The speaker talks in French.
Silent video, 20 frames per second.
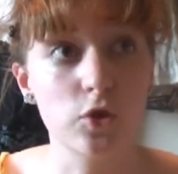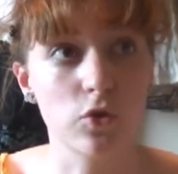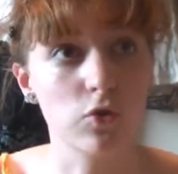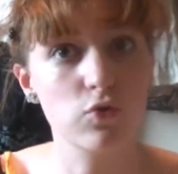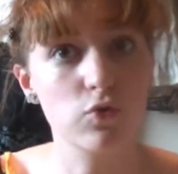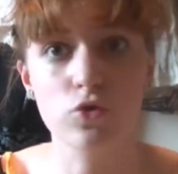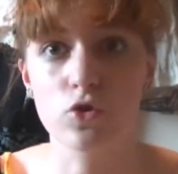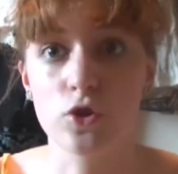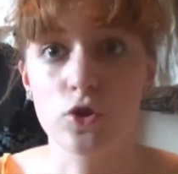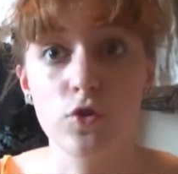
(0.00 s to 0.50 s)
Non,
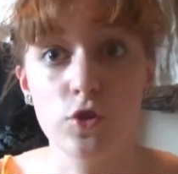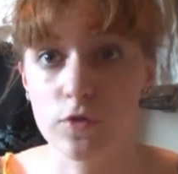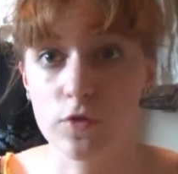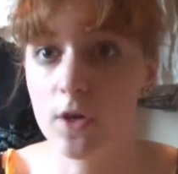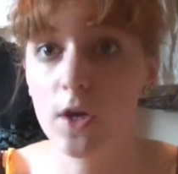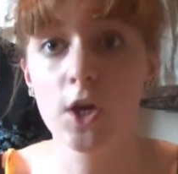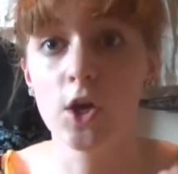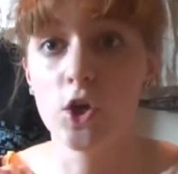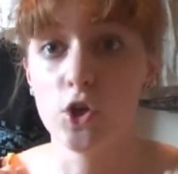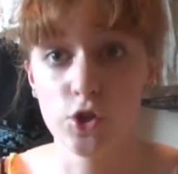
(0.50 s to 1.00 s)
tout ce que j'ai
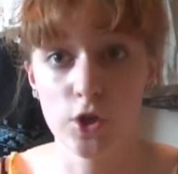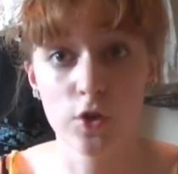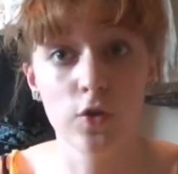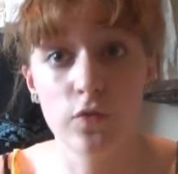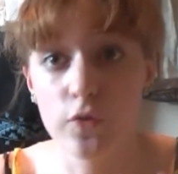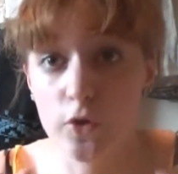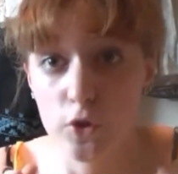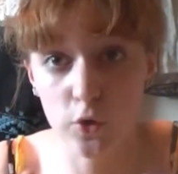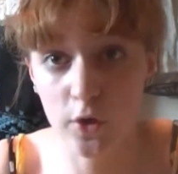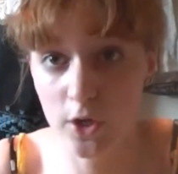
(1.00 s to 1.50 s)
j'ai une
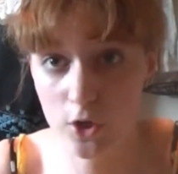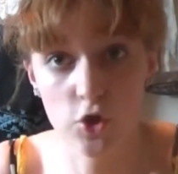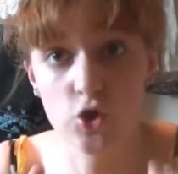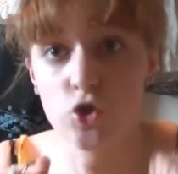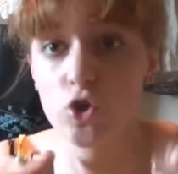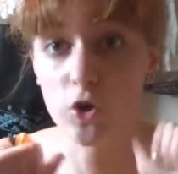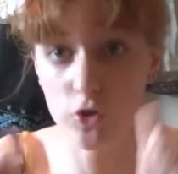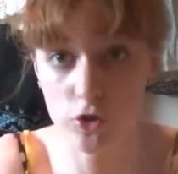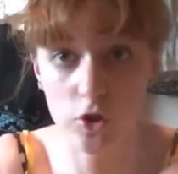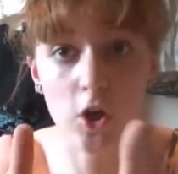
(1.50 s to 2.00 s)
photo avec le
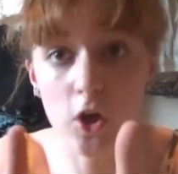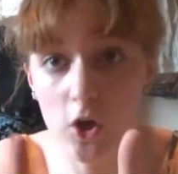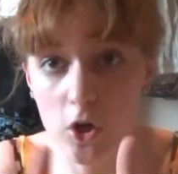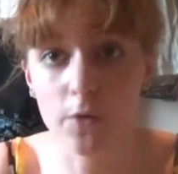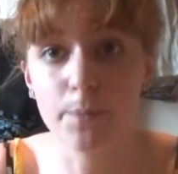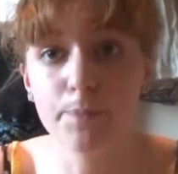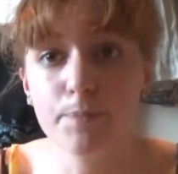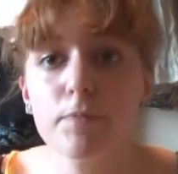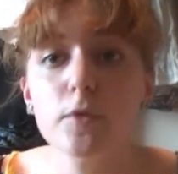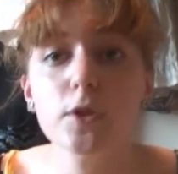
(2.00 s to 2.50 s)
chanteur.